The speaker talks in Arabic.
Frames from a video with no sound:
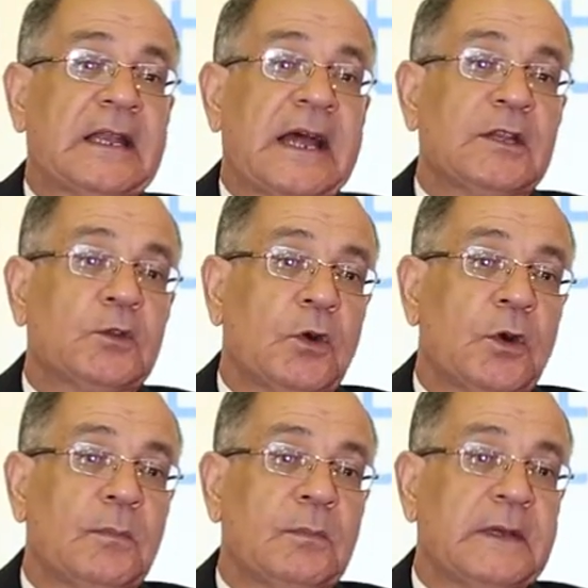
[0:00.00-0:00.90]
اللي
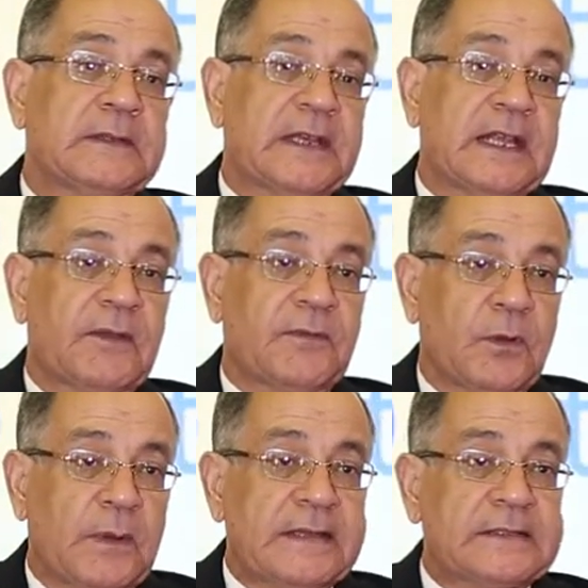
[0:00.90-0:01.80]
عندهم زياده في
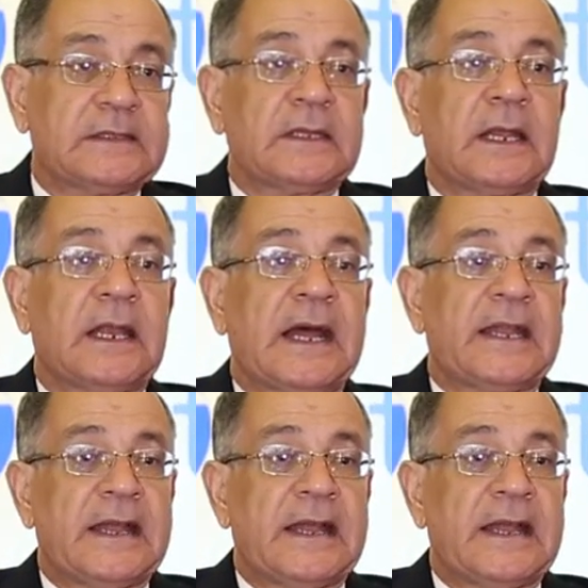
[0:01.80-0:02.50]
الوزن اللي